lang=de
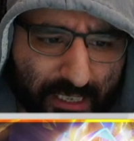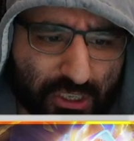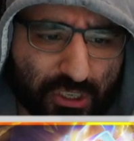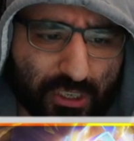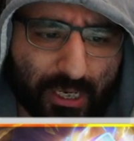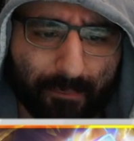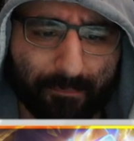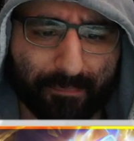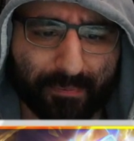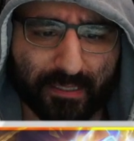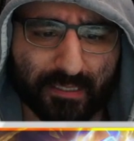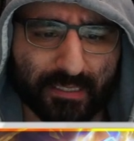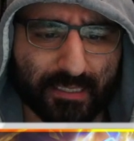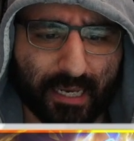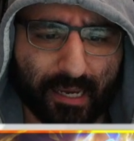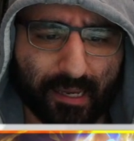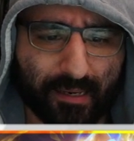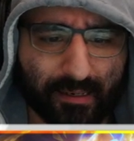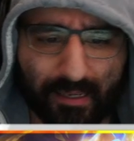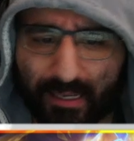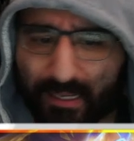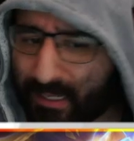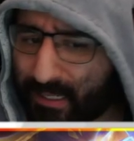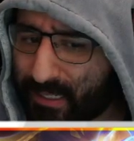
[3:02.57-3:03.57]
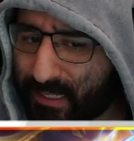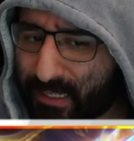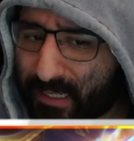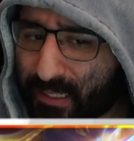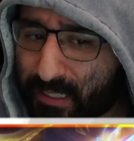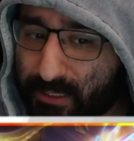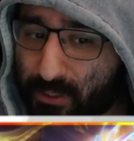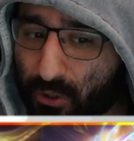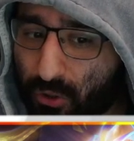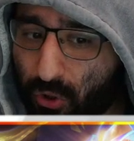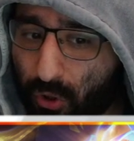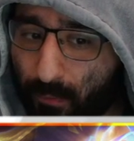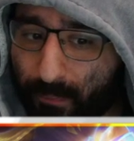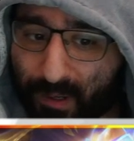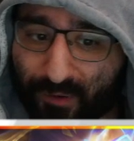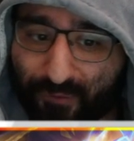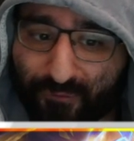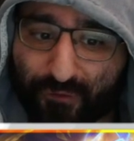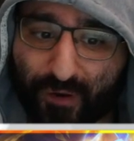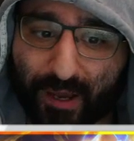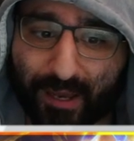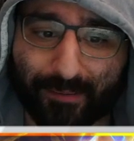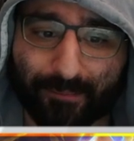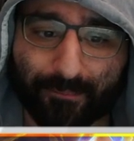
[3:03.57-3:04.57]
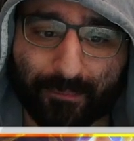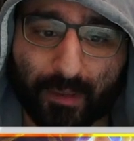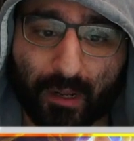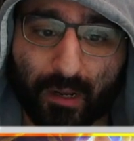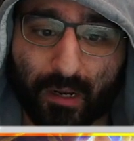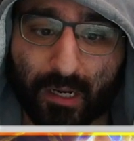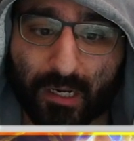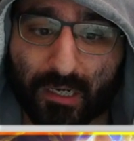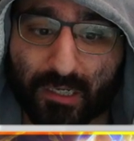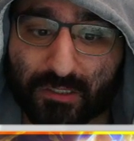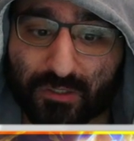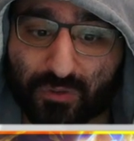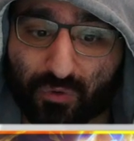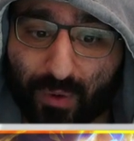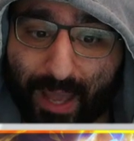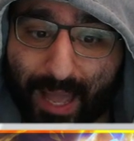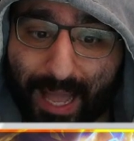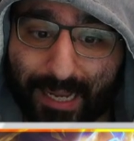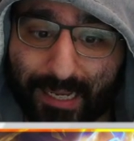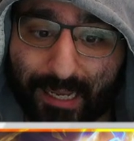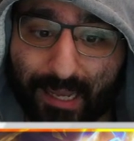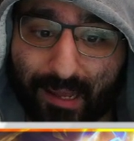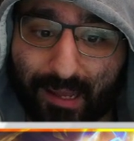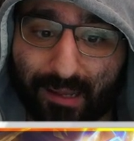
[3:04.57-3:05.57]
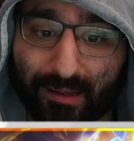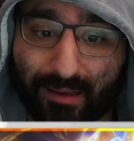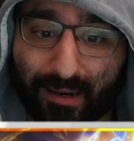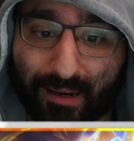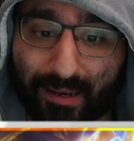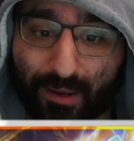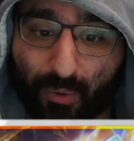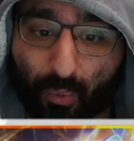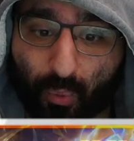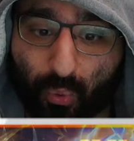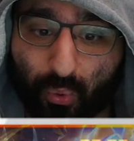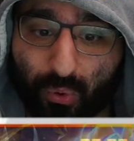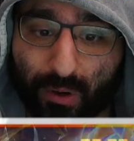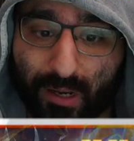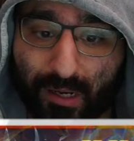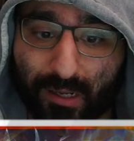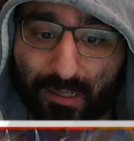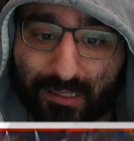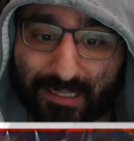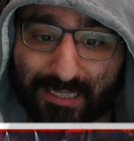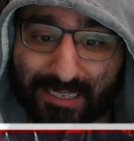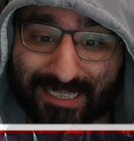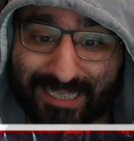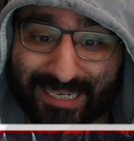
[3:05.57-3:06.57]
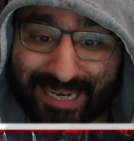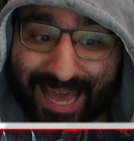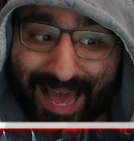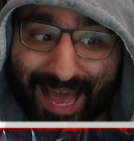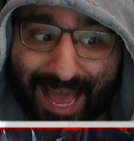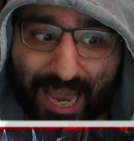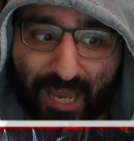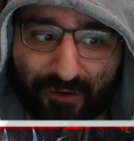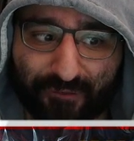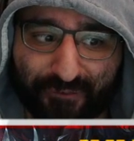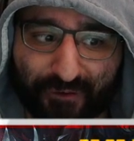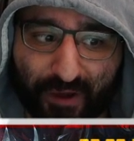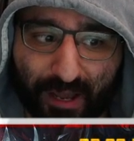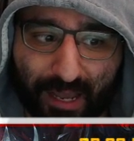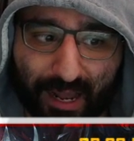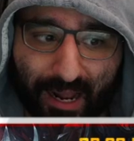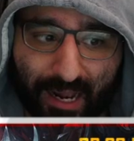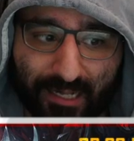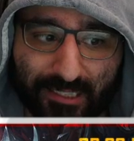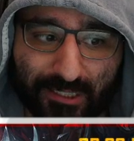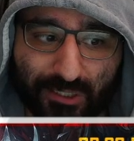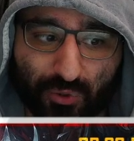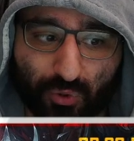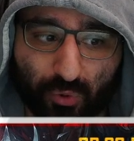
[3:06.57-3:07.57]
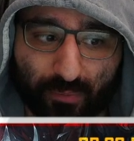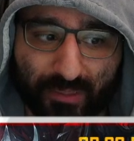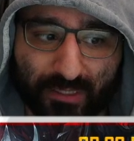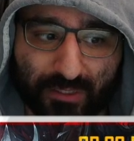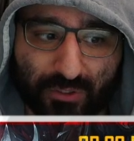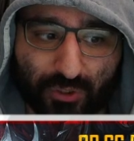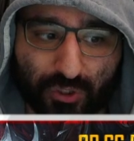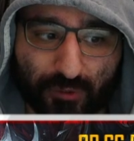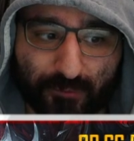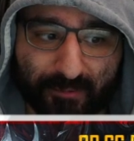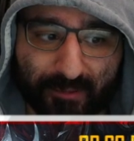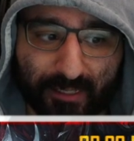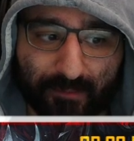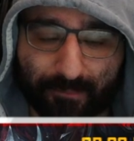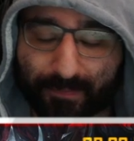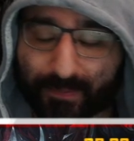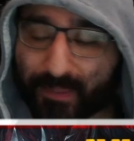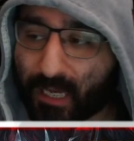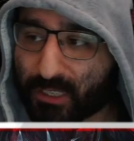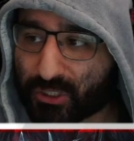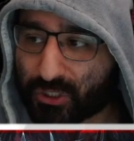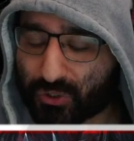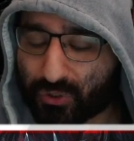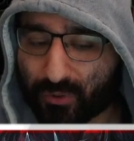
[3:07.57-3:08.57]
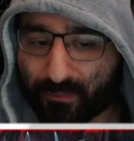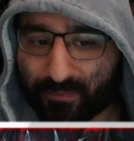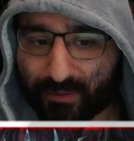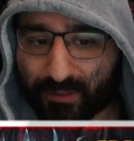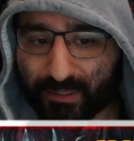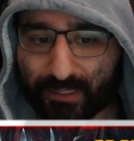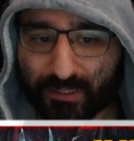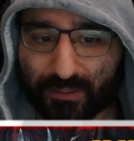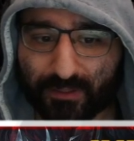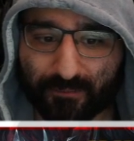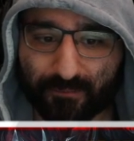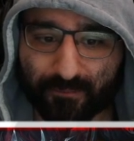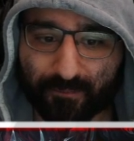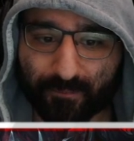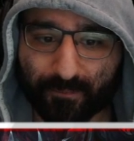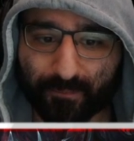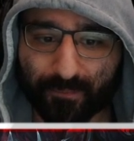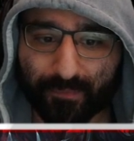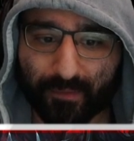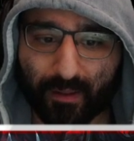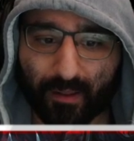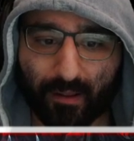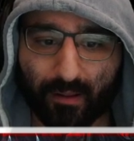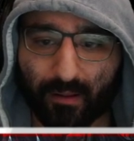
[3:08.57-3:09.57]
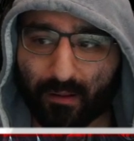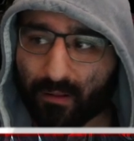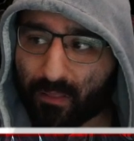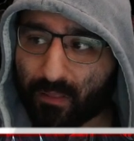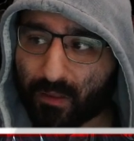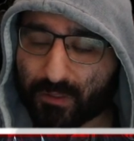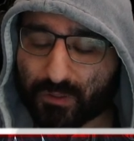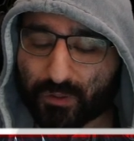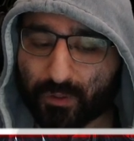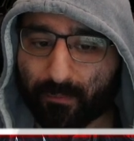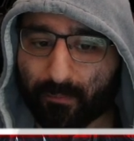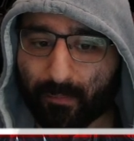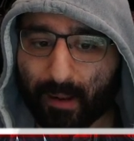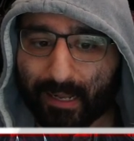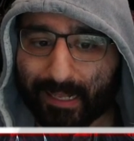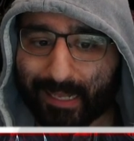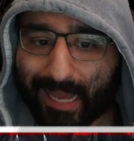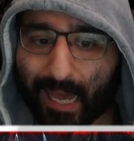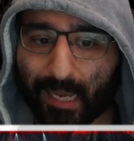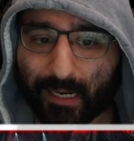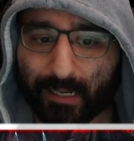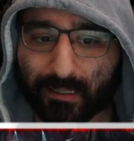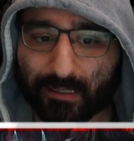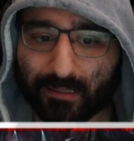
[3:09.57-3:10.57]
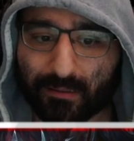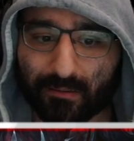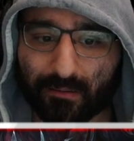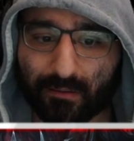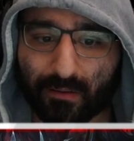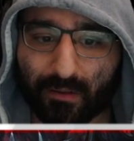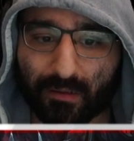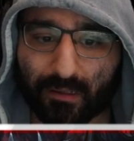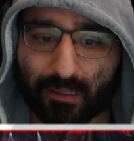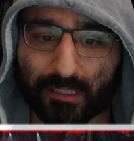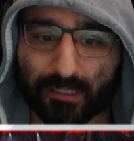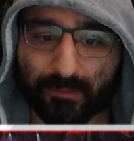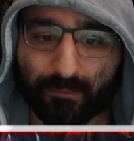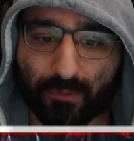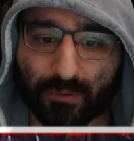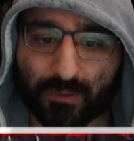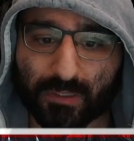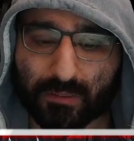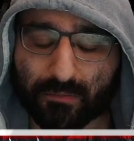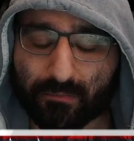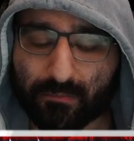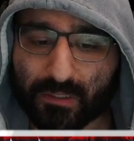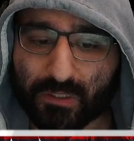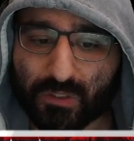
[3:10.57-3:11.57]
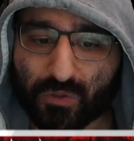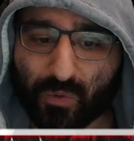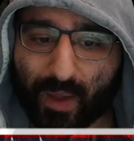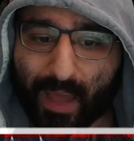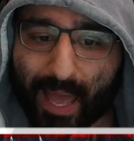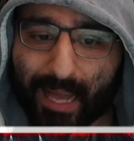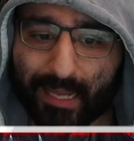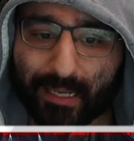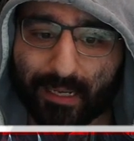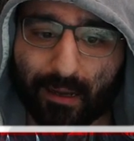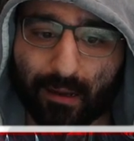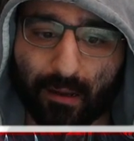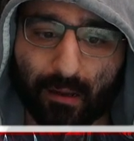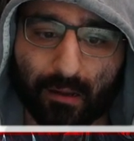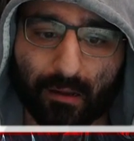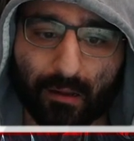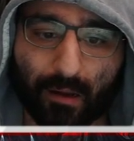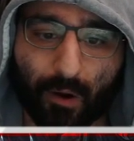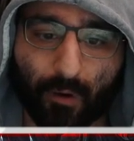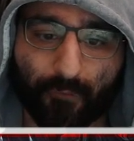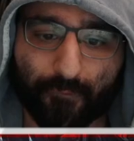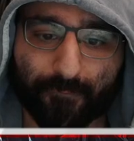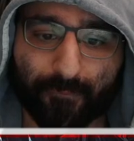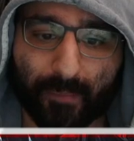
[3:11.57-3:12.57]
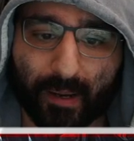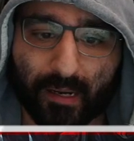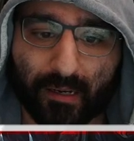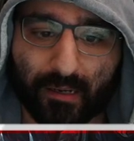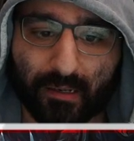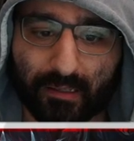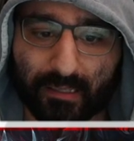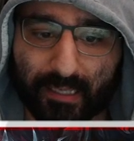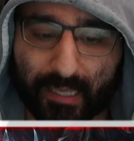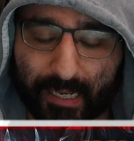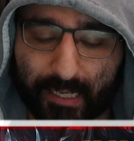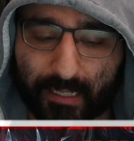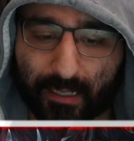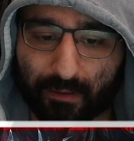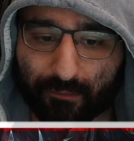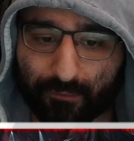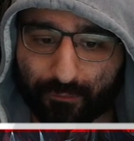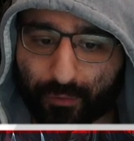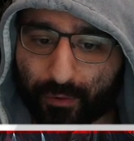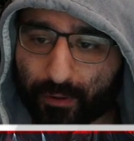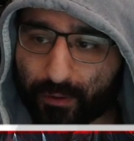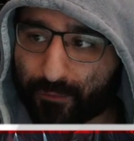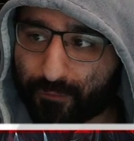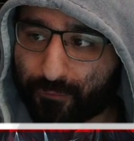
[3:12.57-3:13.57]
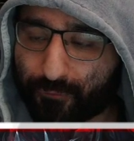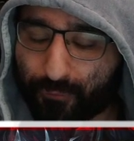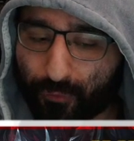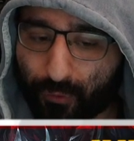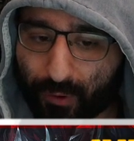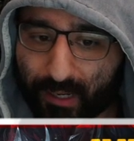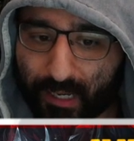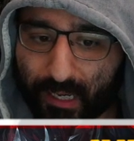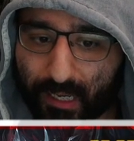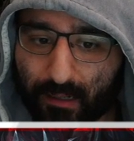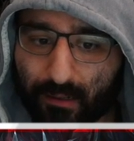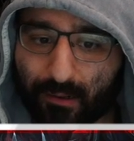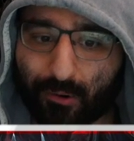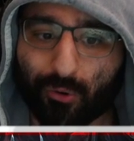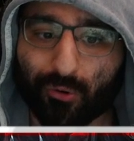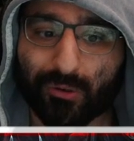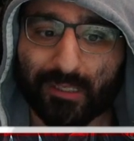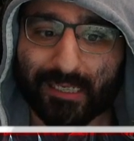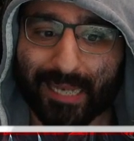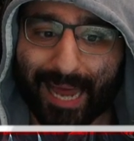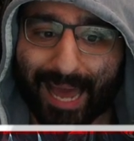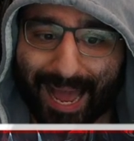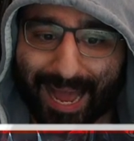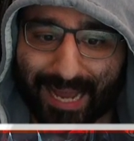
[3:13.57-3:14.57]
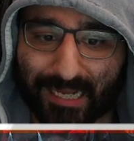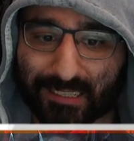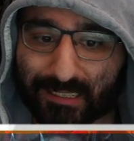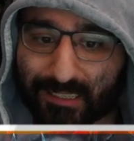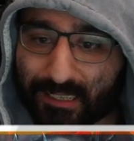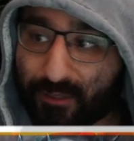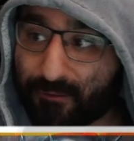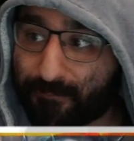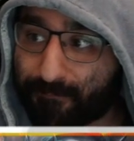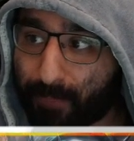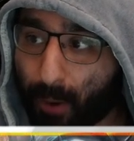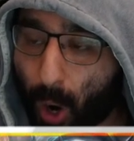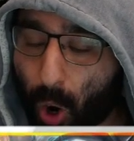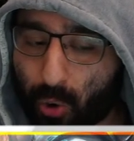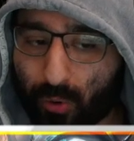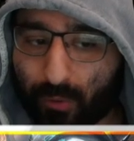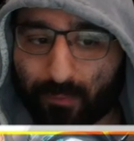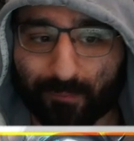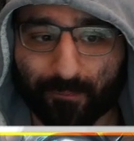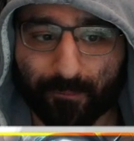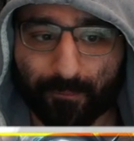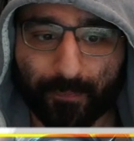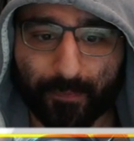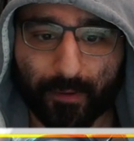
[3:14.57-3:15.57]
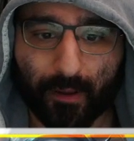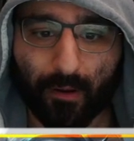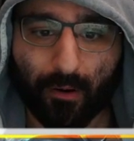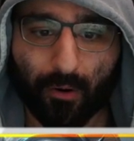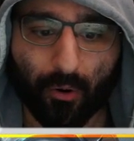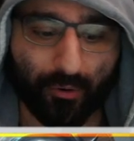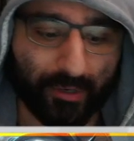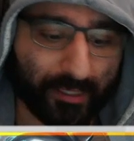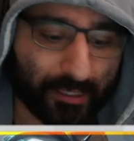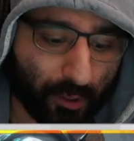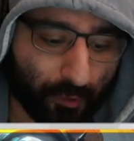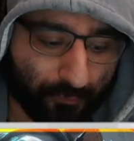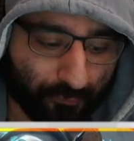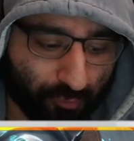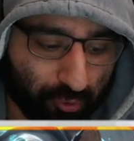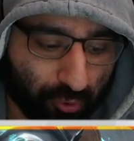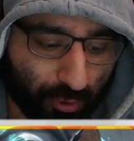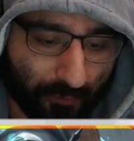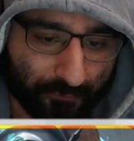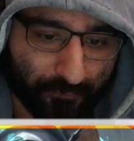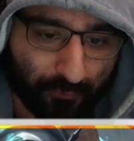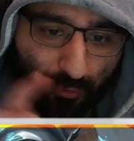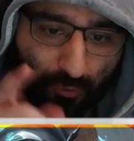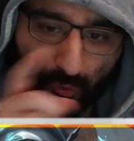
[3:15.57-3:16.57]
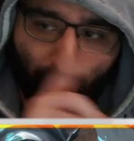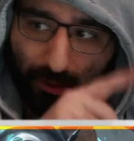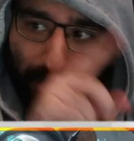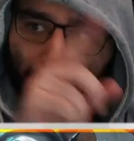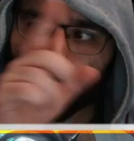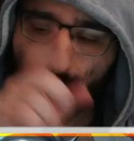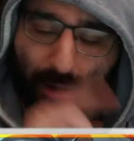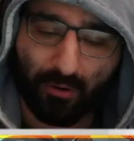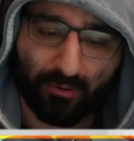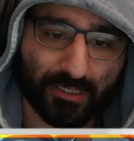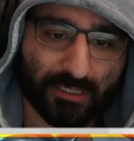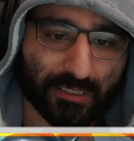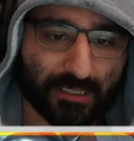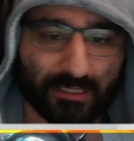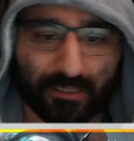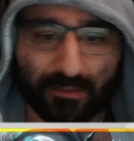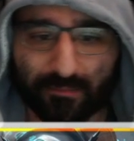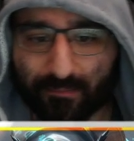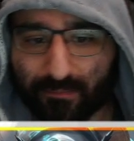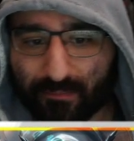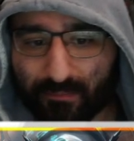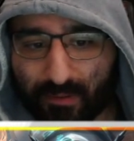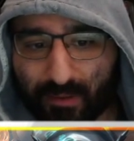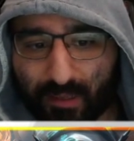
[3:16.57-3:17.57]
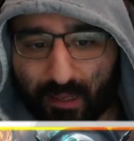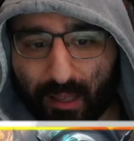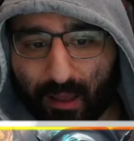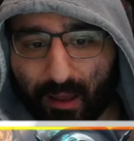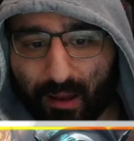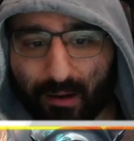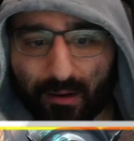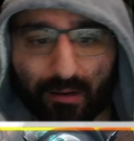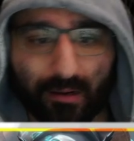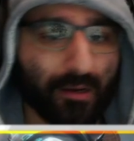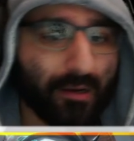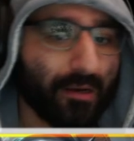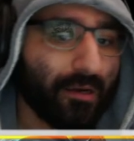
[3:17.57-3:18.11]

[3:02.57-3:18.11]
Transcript: Champion sein. Ist doch komplett fein. Soraka, Leona sind einfacher als Yumi zu spielen. Das stimmt nicht. Das stimmt mal gar nicht. Ich muss mit Soraka auf meinen Gegner wirklich vorgehen und ihn aktiv poken. Und nicht auf Kuhdorf drücken und eine Maus ziehen. Ja.